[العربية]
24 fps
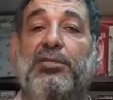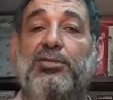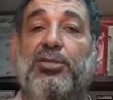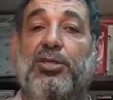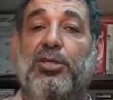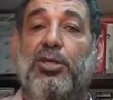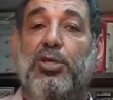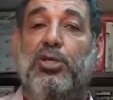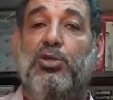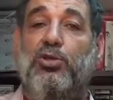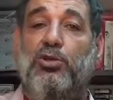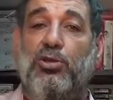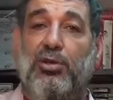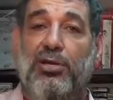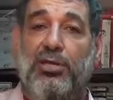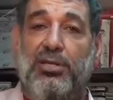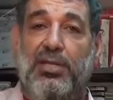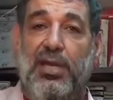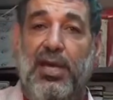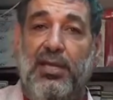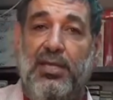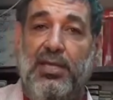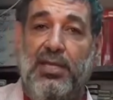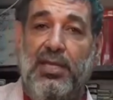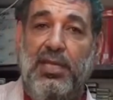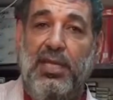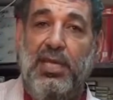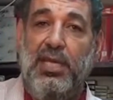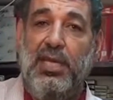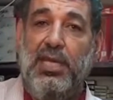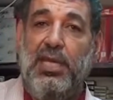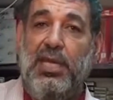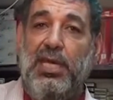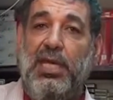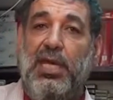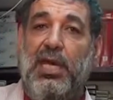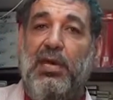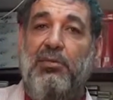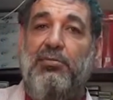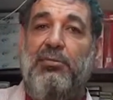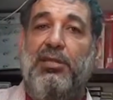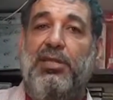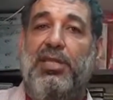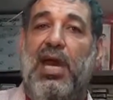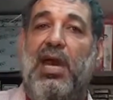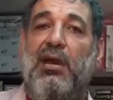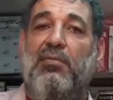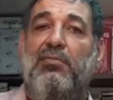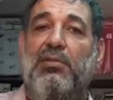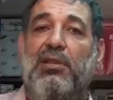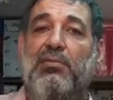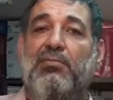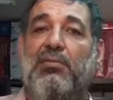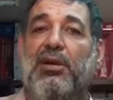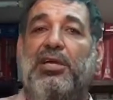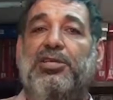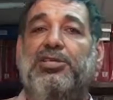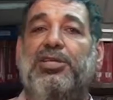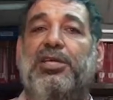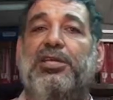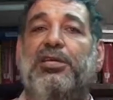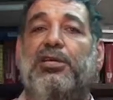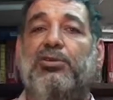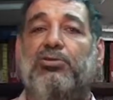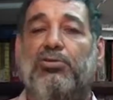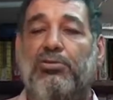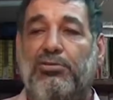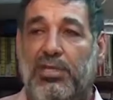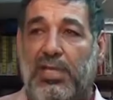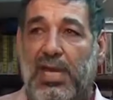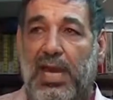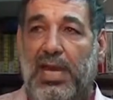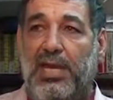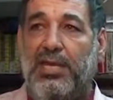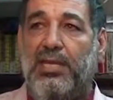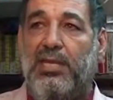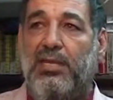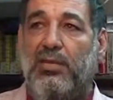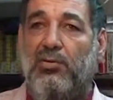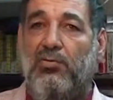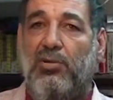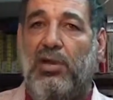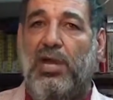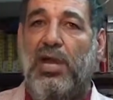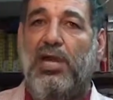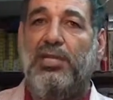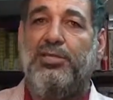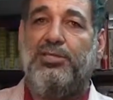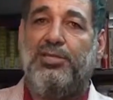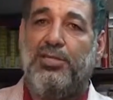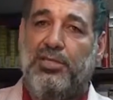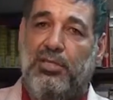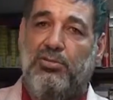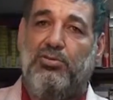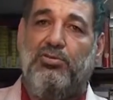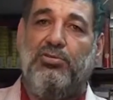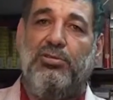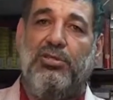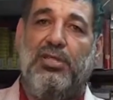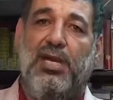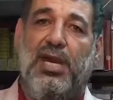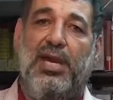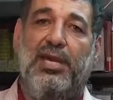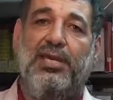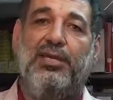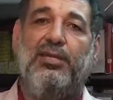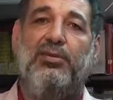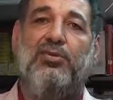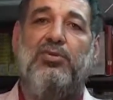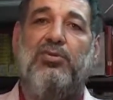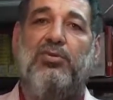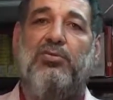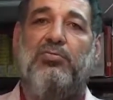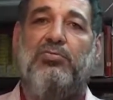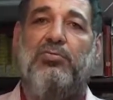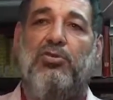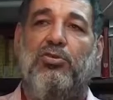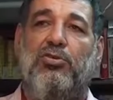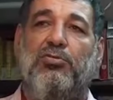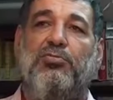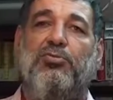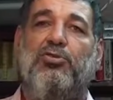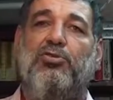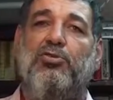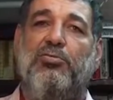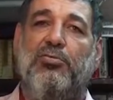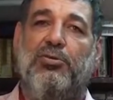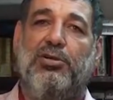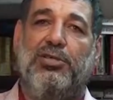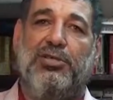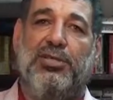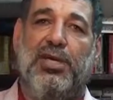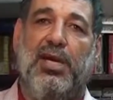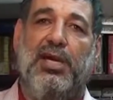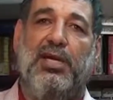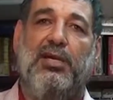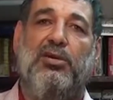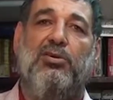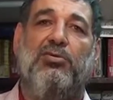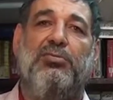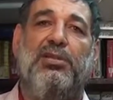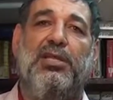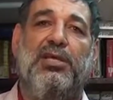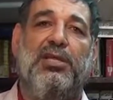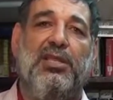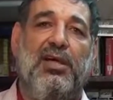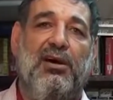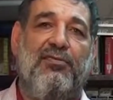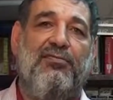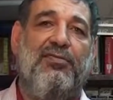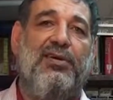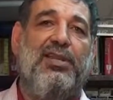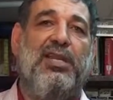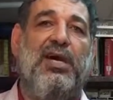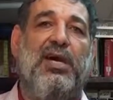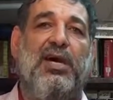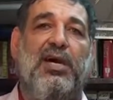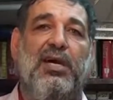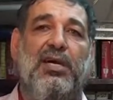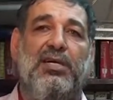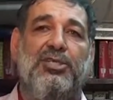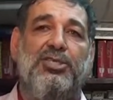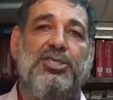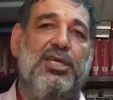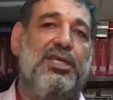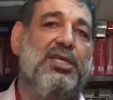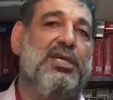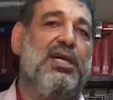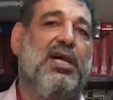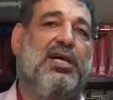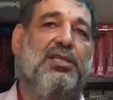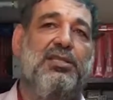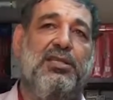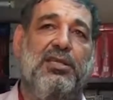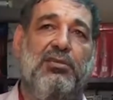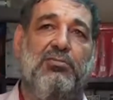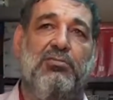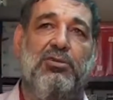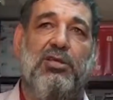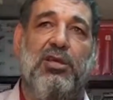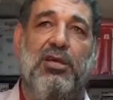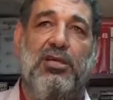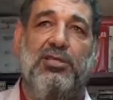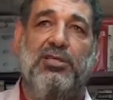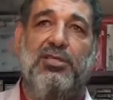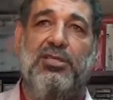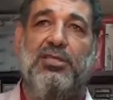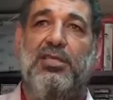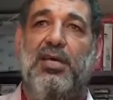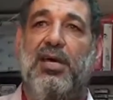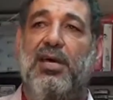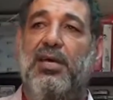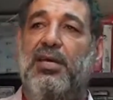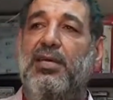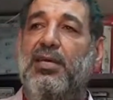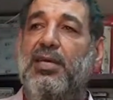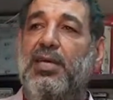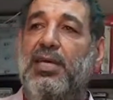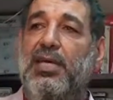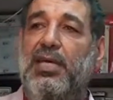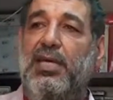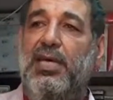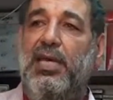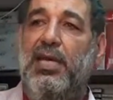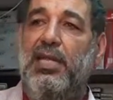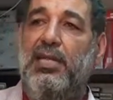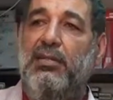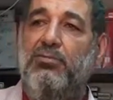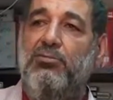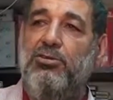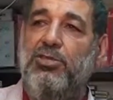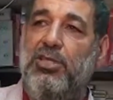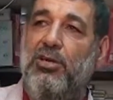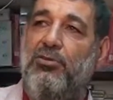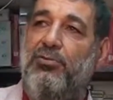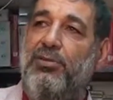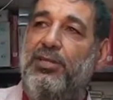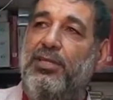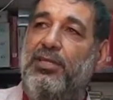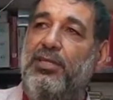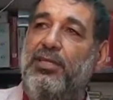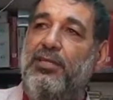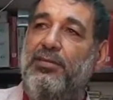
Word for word: شركه تويوتا بنتعامل مع شركه هونداي وكاله شركه هونداي وبناخذ منهم قطع بالاضافه للشركات المتخصصه اللي مستورد